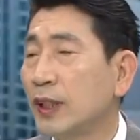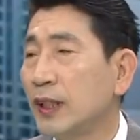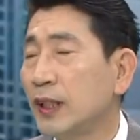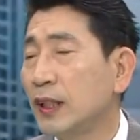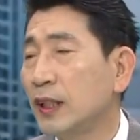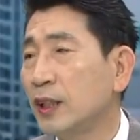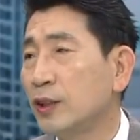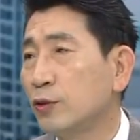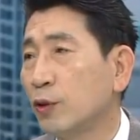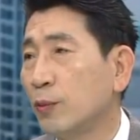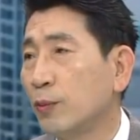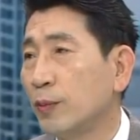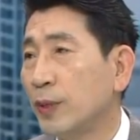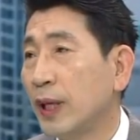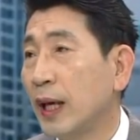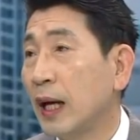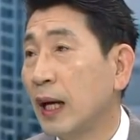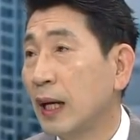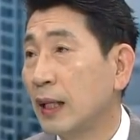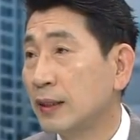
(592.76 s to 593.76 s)
기능이 좀
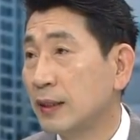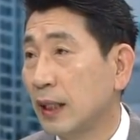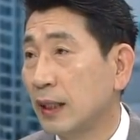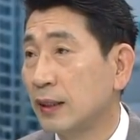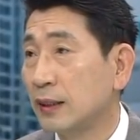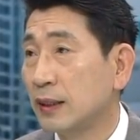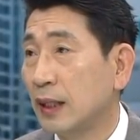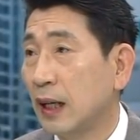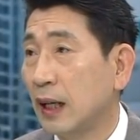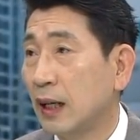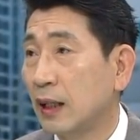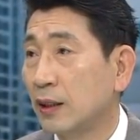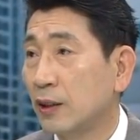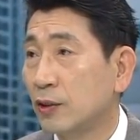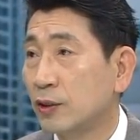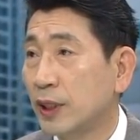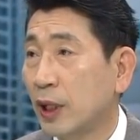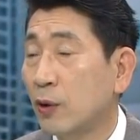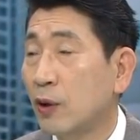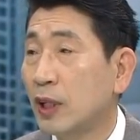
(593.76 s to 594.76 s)
미약하지 않느냐
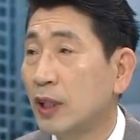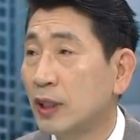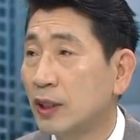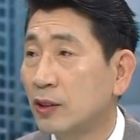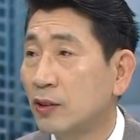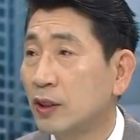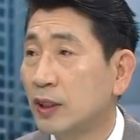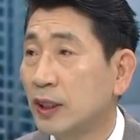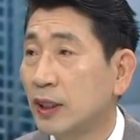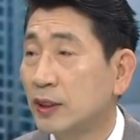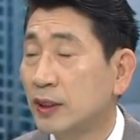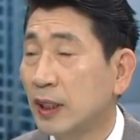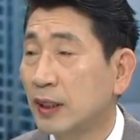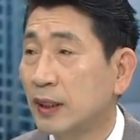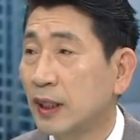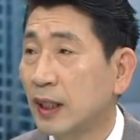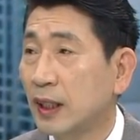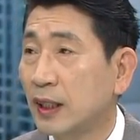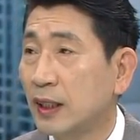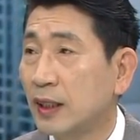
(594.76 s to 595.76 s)
그리고 생활 여건이
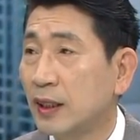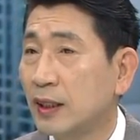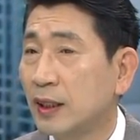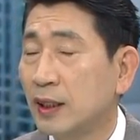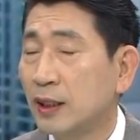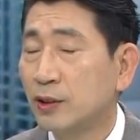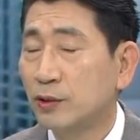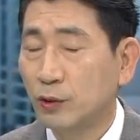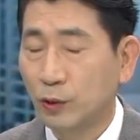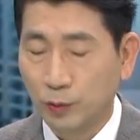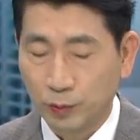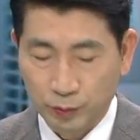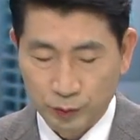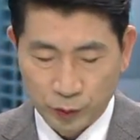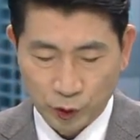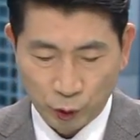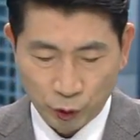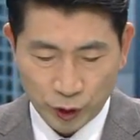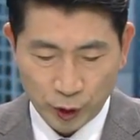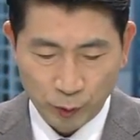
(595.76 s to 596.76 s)
상당히 좀
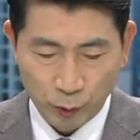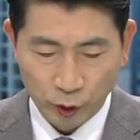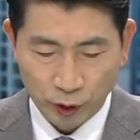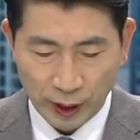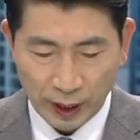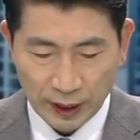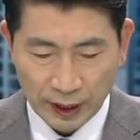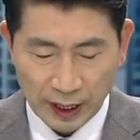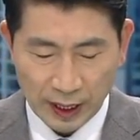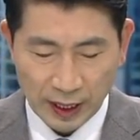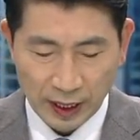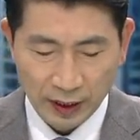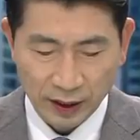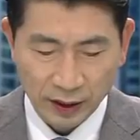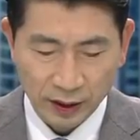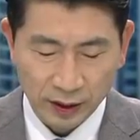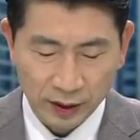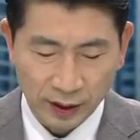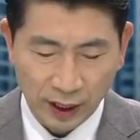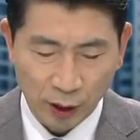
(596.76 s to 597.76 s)
좋지 못하다
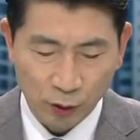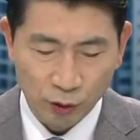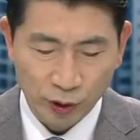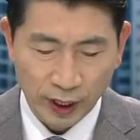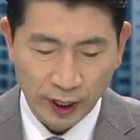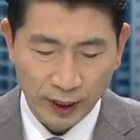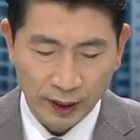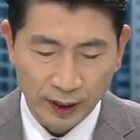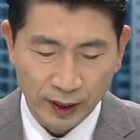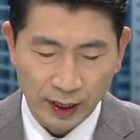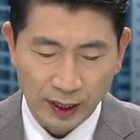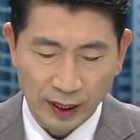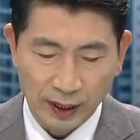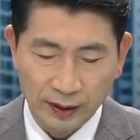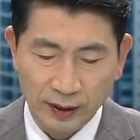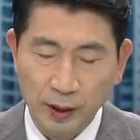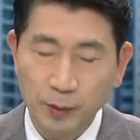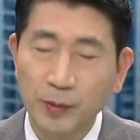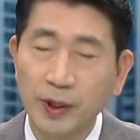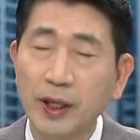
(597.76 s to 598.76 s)
낙후돼 있다
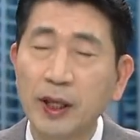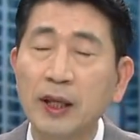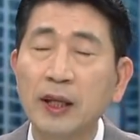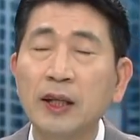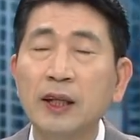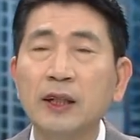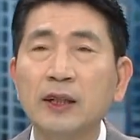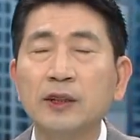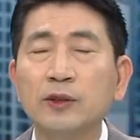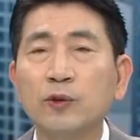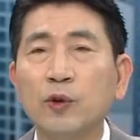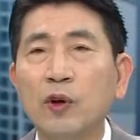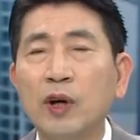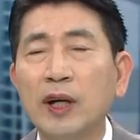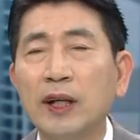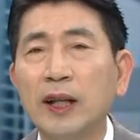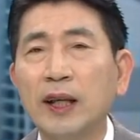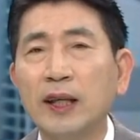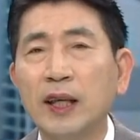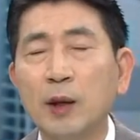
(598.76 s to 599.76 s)
그다음에
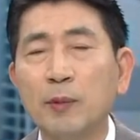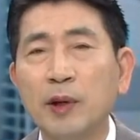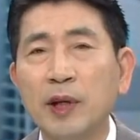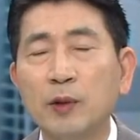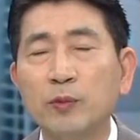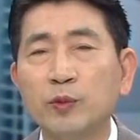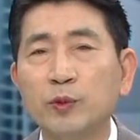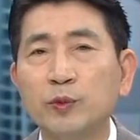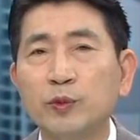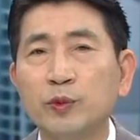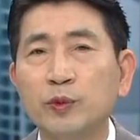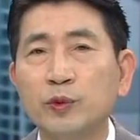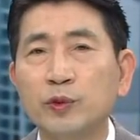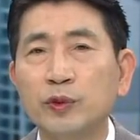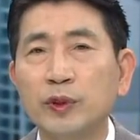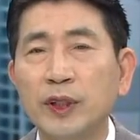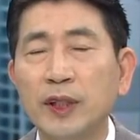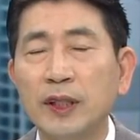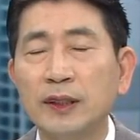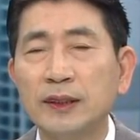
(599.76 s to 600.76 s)
그동안의 개발
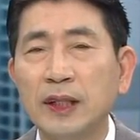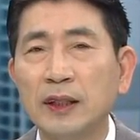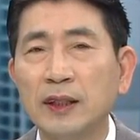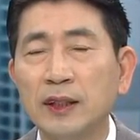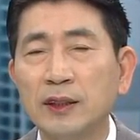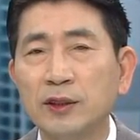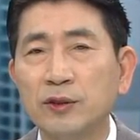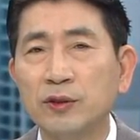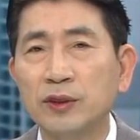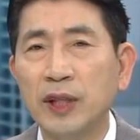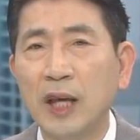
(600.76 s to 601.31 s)
부분이 상대적으로